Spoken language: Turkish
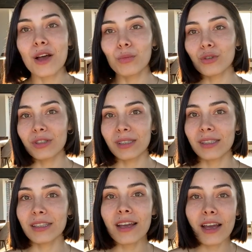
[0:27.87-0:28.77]
Bugün
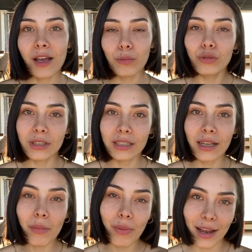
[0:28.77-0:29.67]
sizinle bunları
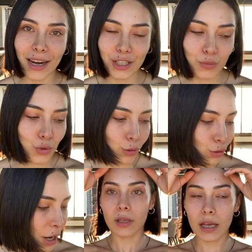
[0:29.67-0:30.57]
da paylaşmış olacağım.